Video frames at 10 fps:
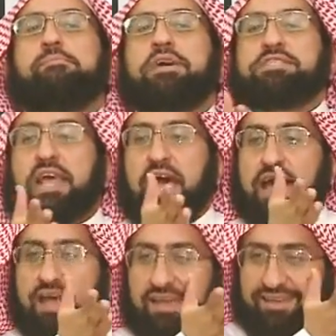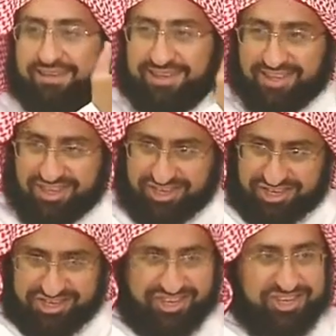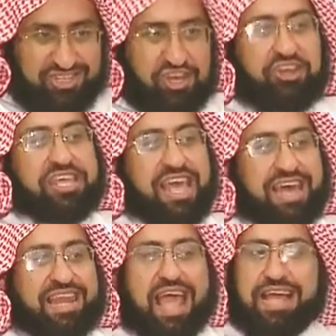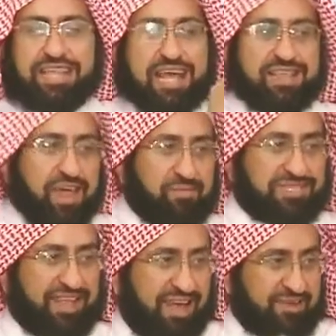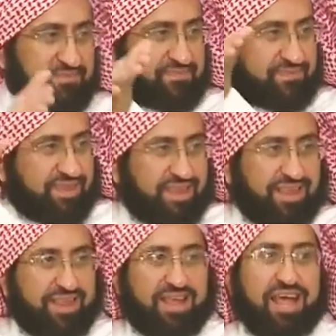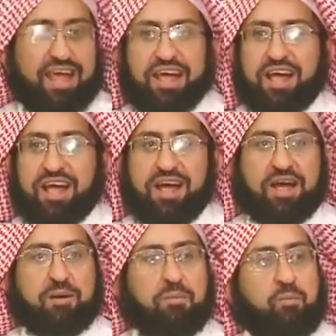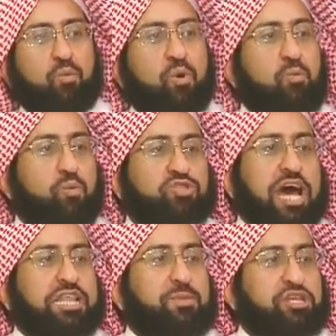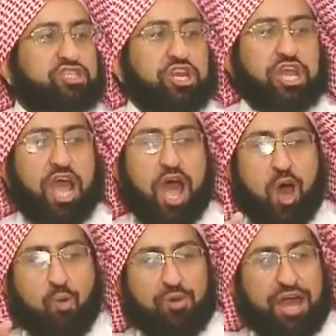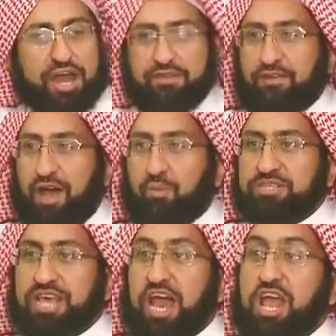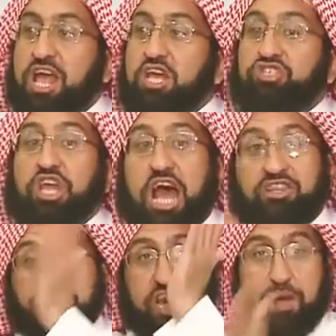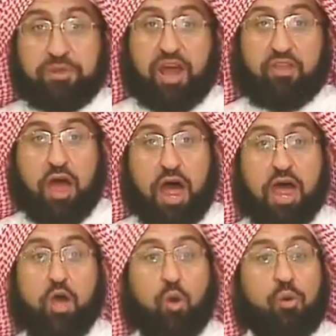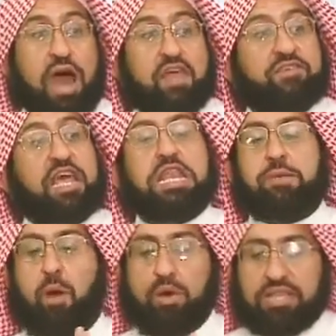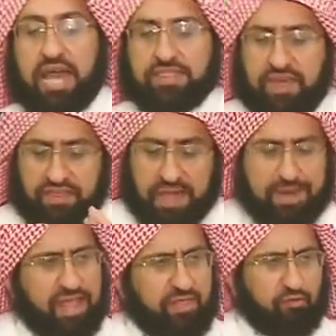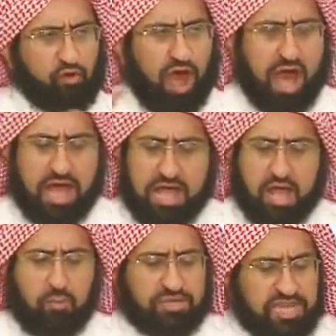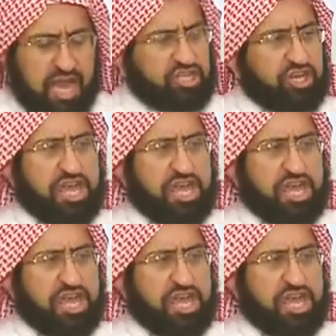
مصلحة شرعية لا يتحدث عن مصلحة آه، مصادمة للشريعة أو منحرفة أو مصالح جاءت الشريعة بنقضها ومخالفتها إنما هو يتحدث كما يتحدث الفقهاء مصالح